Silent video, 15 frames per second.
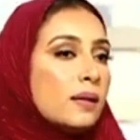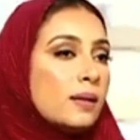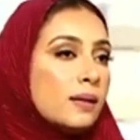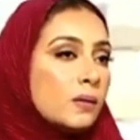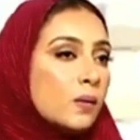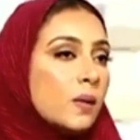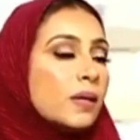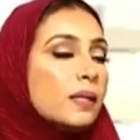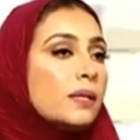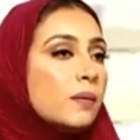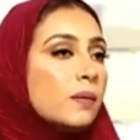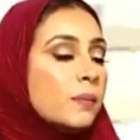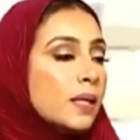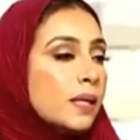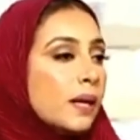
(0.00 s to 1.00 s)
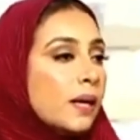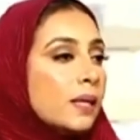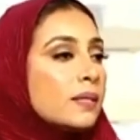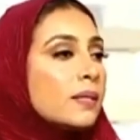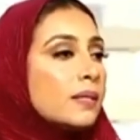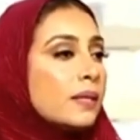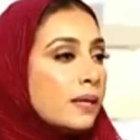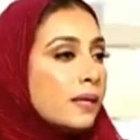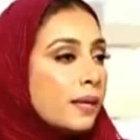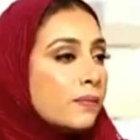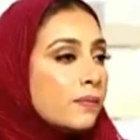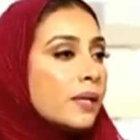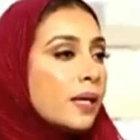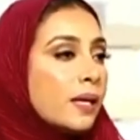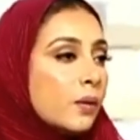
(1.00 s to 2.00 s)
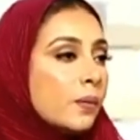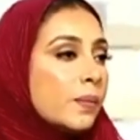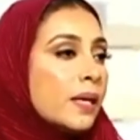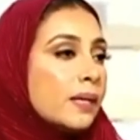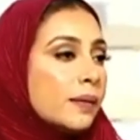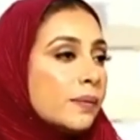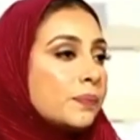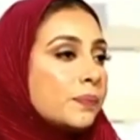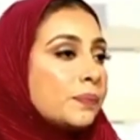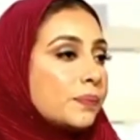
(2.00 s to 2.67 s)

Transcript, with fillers: تقدر ب ألاف ريال عماني في